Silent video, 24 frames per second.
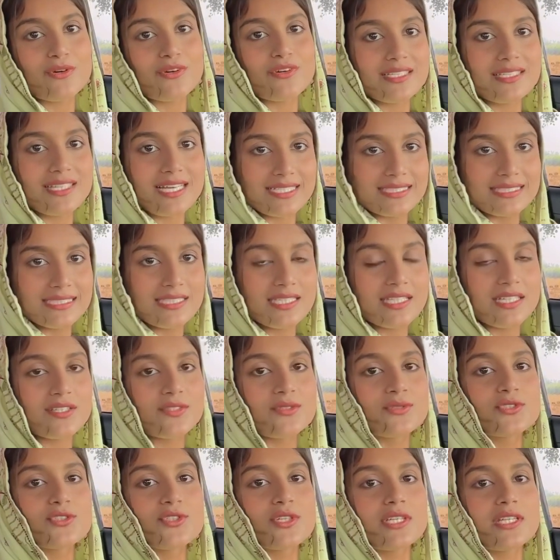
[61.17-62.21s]
और दादी है
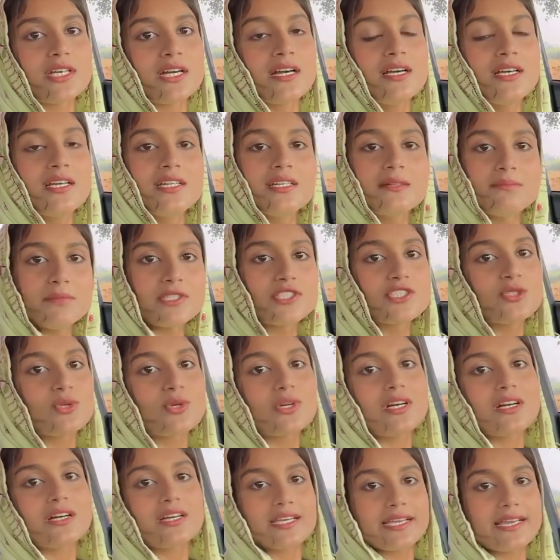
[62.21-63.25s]
तो जो है ना बच्चों
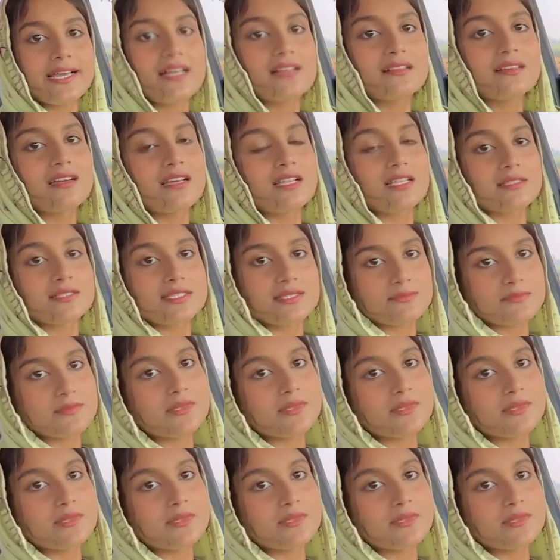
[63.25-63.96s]
का ख्याल घर